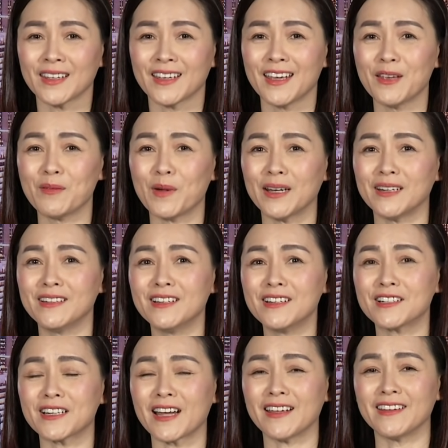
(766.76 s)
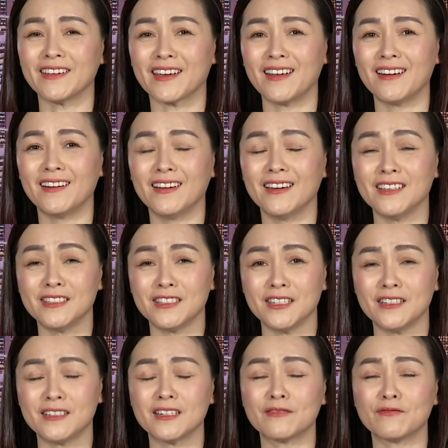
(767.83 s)
khi mà đưa ra những cái lời
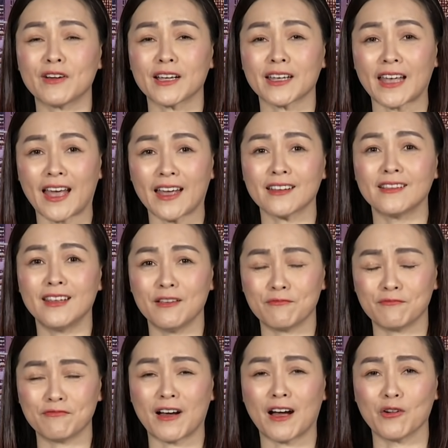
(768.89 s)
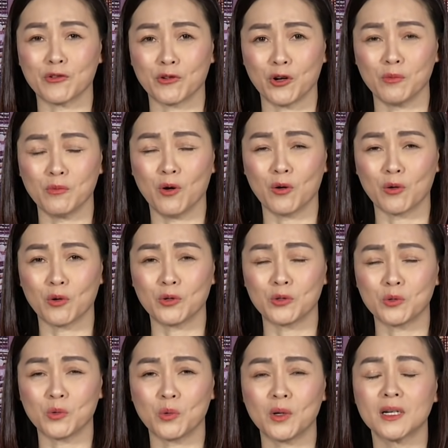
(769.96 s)
chỉ trích và can thiệp vào nội bộ của
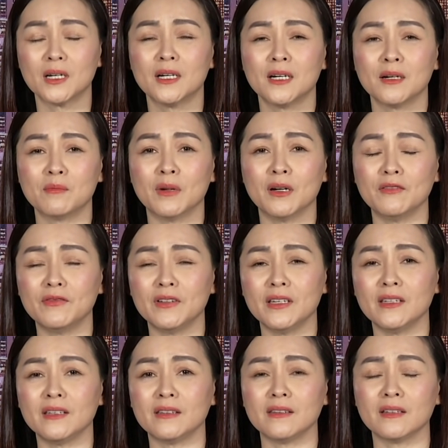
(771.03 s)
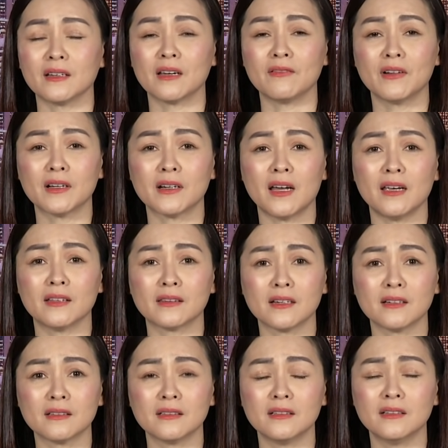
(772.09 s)
Trung Quốc bởi vì những cái vấn đề
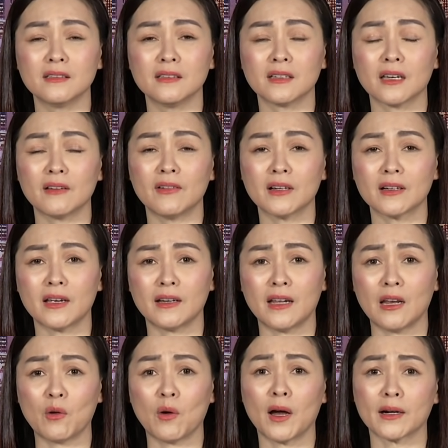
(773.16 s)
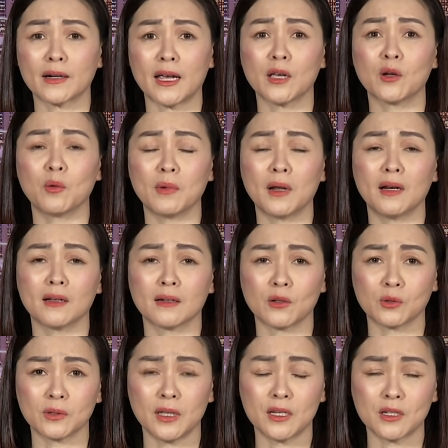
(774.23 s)
Tân Cương, những cái vấn đề Đài Loan đây cũng là lần
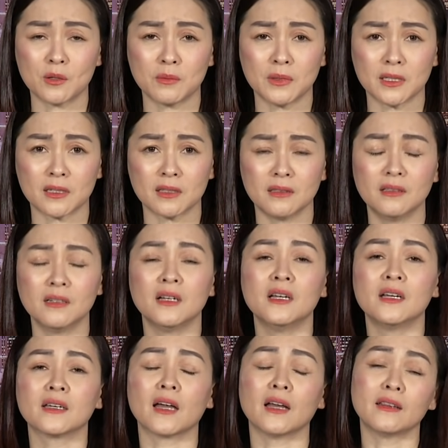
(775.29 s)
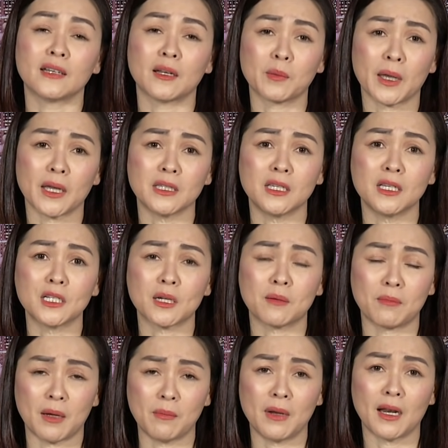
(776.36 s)
đầu tiên trong lịch sử kể từ năm
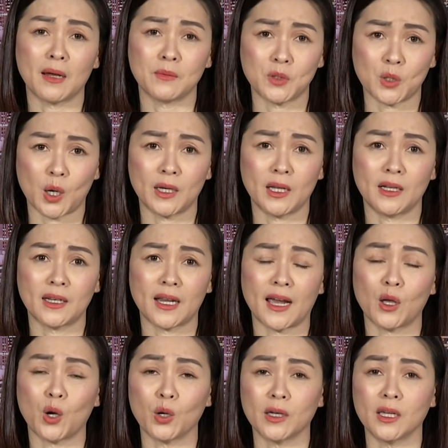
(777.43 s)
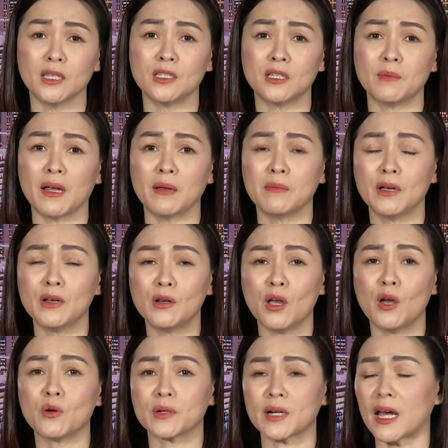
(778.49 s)
1975 cho đến nay hội nghị G7 mới
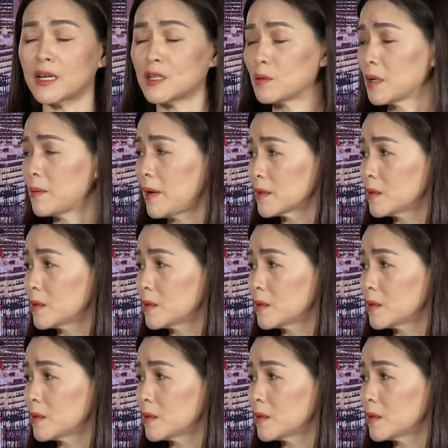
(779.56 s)
nêu ra trong cái bản